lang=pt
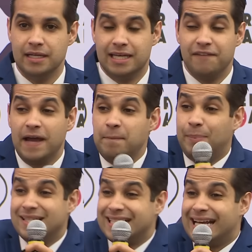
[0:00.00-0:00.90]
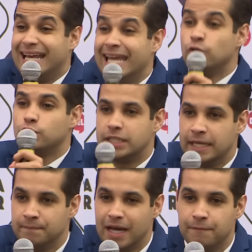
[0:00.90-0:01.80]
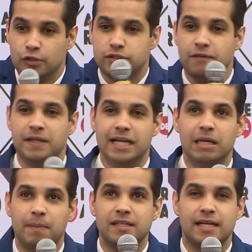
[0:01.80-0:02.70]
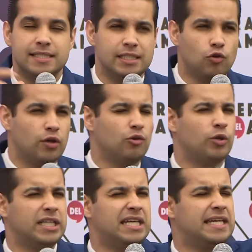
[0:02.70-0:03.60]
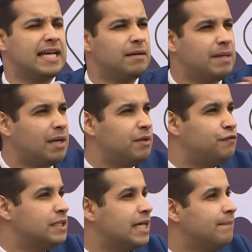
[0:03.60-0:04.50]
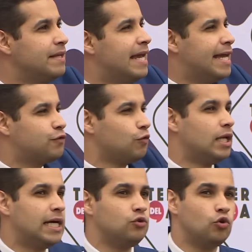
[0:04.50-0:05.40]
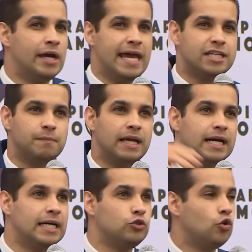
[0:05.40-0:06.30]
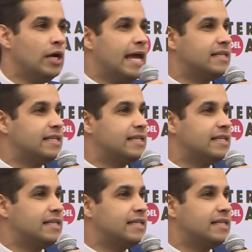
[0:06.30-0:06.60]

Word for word: que vai começar em você. Às vezes você vem aqui pensando assim: não, o que tem que cambiar em minha vida é fulano, é mengano,